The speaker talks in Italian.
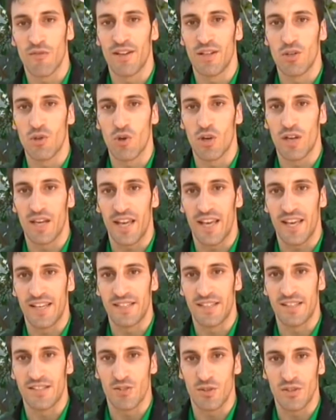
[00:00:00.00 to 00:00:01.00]
vedo che
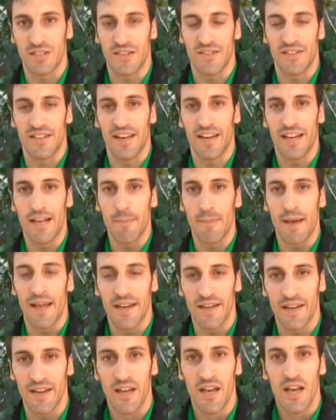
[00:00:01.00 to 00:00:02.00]
si iniziano a intravedere i
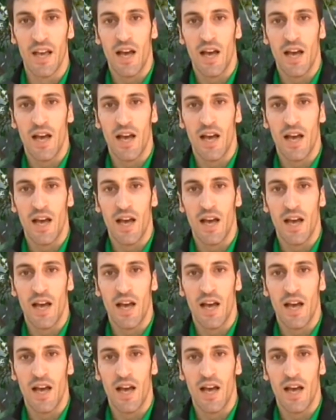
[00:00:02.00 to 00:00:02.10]
capelli,